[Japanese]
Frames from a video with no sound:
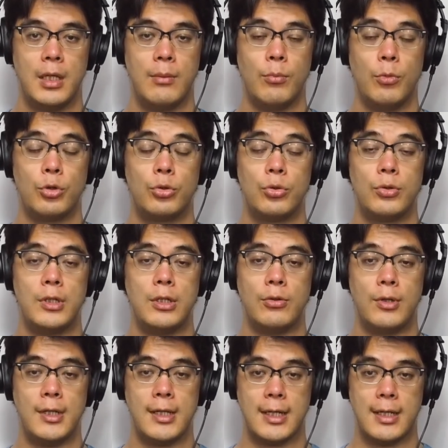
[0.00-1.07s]
元織
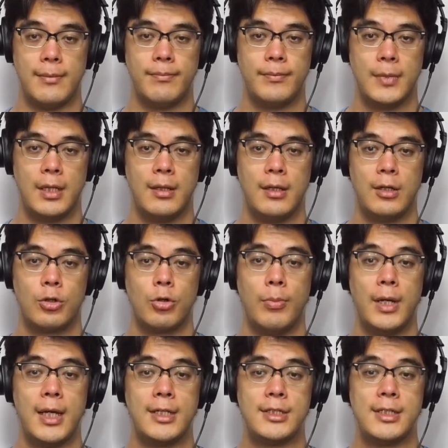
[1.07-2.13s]
宣長、小
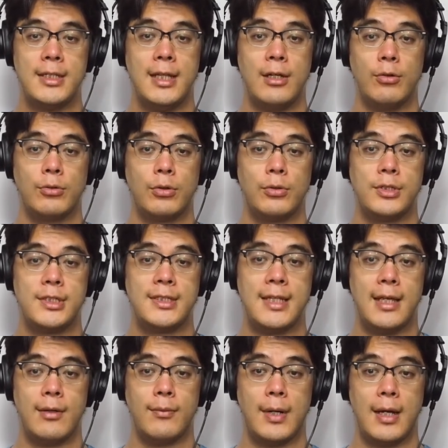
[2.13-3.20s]
林秀夫の姿
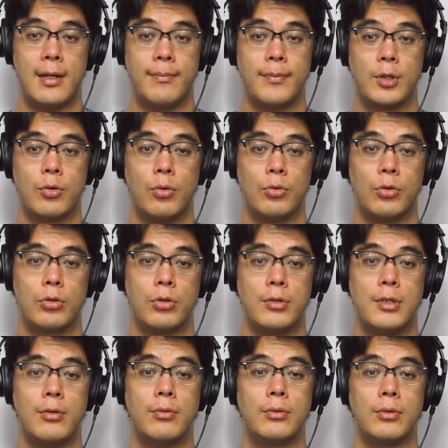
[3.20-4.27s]
勢は今後の
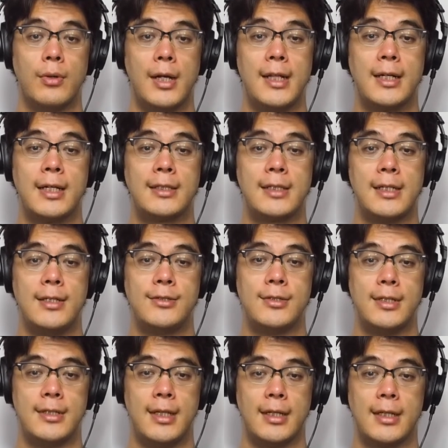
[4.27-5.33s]
日本のあり方につ
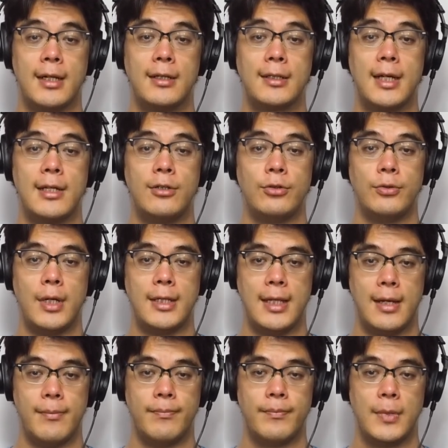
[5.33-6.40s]
いて考える上で